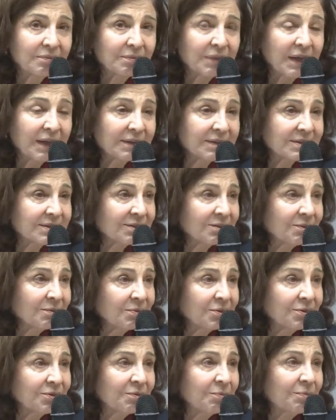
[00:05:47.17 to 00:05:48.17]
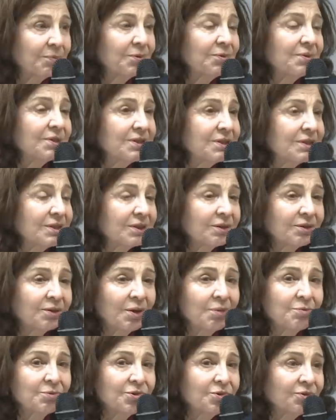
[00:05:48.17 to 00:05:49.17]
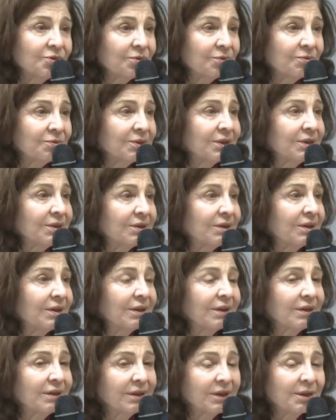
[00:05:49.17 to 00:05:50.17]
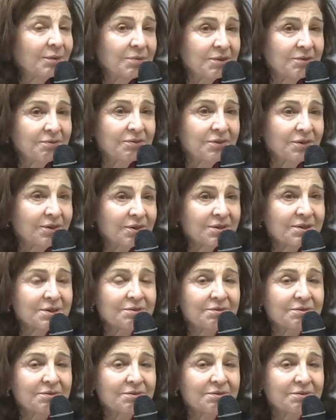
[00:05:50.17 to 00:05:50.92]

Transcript: par exemple, peut dire qu'un mouton est un herbivore,